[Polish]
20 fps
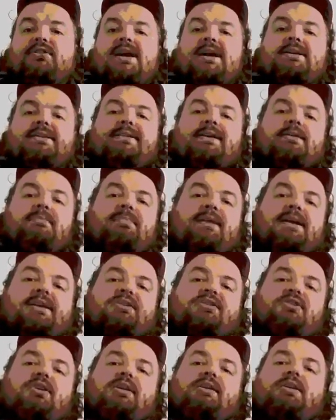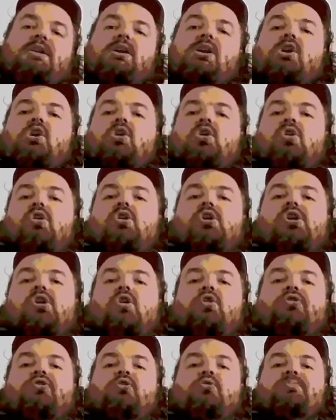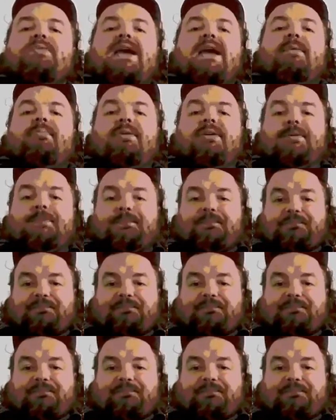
jak najbardziej rozumiemy.